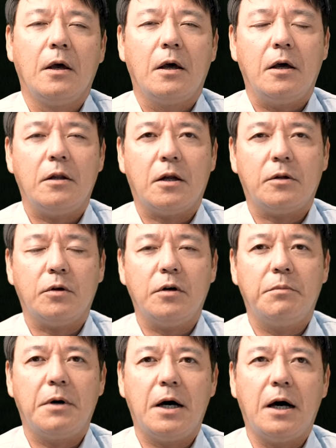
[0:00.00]
例
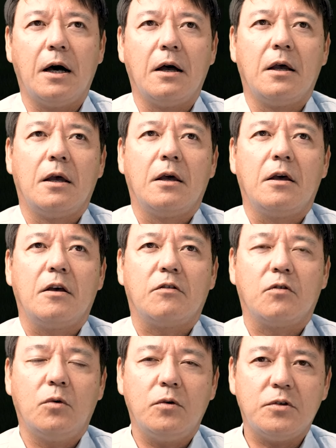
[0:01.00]
えば、
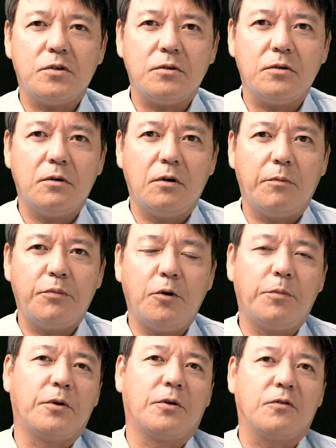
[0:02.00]
操縦を、
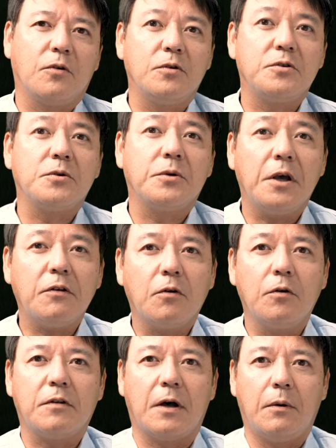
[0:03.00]
プロポの操縦をね、
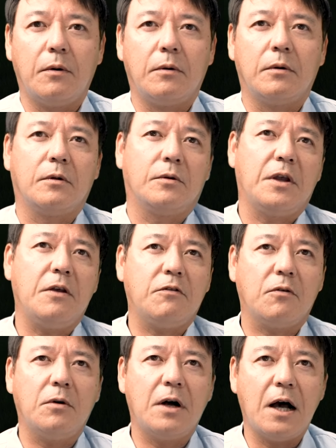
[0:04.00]
操作を、伝
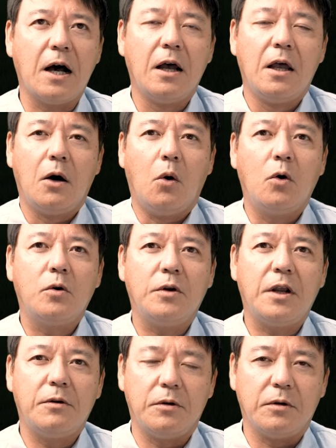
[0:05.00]
送が遅
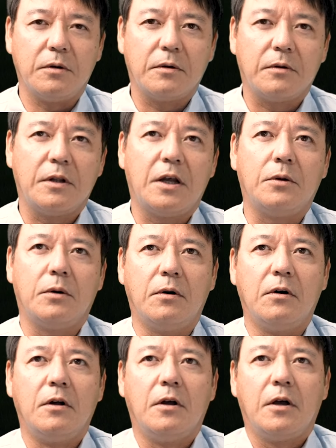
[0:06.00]
れるな
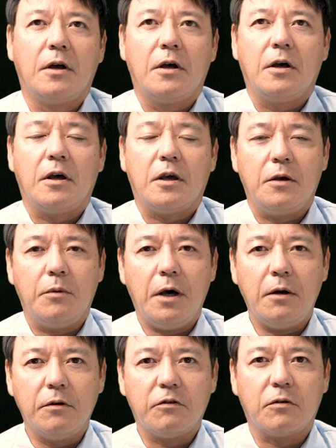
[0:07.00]
ど、いわ
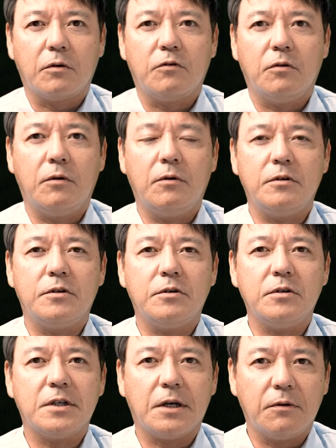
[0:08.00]
ゆるその操
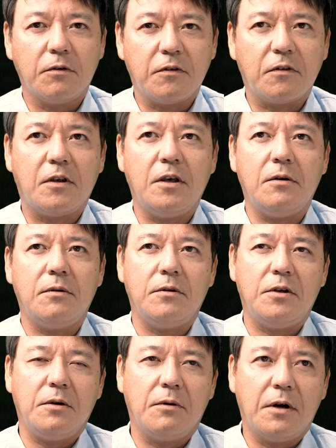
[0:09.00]
縦者のスキル
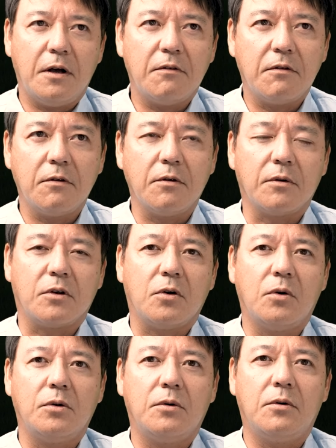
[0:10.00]
によらず
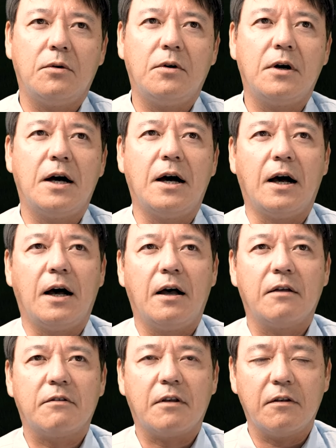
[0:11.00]
挙動が
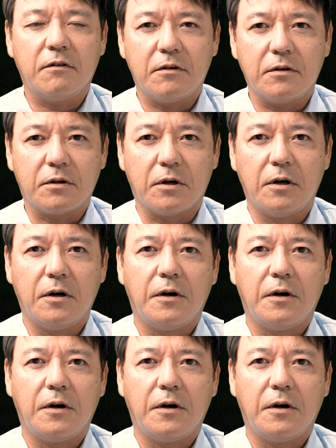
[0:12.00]
発散すると